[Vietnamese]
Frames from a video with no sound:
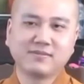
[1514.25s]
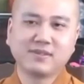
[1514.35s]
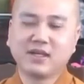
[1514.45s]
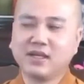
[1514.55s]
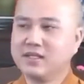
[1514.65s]

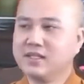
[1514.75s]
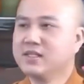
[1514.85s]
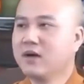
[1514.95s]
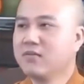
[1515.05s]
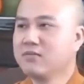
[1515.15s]
hình
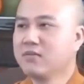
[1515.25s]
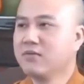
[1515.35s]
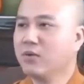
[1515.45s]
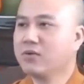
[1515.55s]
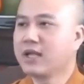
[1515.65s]
như ông à,
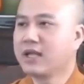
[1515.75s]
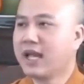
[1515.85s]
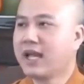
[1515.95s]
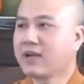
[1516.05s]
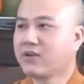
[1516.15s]
vũ thành
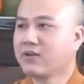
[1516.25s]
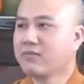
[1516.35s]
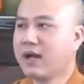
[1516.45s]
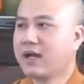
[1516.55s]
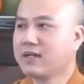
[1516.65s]
an có một
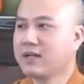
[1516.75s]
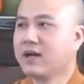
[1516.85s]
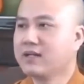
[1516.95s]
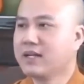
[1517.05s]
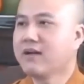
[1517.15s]
bài
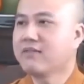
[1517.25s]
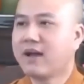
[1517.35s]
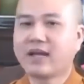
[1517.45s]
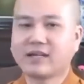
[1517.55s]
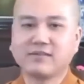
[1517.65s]
đời đá
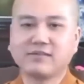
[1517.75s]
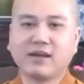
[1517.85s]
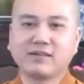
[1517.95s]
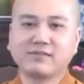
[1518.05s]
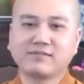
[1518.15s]
vàng thì phải
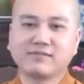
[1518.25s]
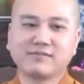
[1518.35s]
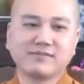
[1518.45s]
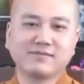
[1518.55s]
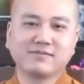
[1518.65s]

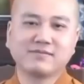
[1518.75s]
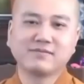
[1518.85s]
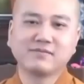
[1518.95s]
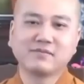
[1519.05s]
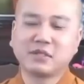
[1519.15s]

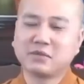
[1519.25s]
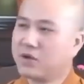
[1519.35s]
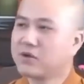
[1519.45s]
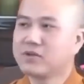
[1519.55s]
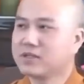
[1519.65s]
trong
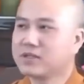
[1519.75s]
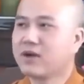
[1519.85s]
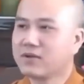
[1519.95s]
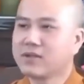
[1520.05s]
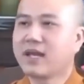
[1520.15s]
đó có những
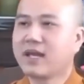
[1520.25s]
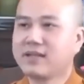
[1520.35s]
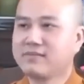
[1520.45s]
câu rất hay